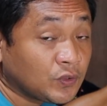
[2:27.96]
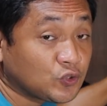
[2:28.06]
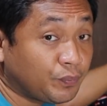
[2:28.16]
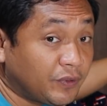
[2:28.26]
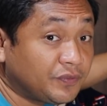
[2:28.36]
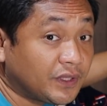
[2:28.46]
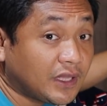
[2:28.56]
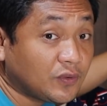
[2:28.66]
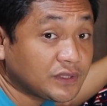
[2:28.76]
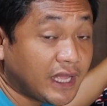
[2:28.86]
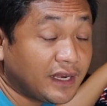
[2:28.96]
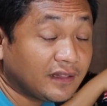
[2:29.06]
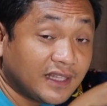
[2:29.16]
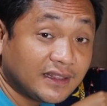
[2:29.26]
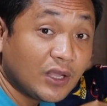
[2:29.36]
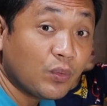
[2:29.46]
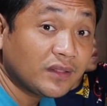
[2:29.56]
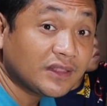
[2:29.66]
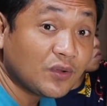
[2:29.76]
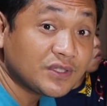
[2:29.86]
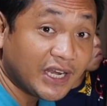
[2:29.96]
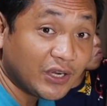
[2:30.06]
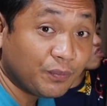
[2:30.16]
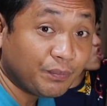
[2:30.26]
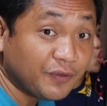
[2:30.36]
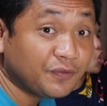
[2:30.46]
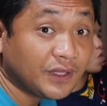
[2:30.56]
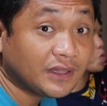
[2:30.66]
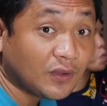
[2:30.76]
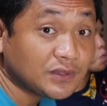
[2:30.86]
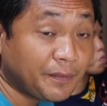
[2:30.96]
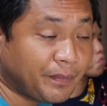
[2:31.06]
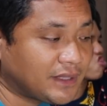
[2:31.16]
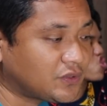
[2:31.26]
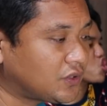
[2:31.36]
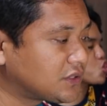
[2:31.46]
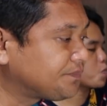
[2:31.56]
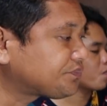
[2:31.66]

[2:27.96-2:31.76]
So 50,000, titig 1,000 yun, 50,000 pesos.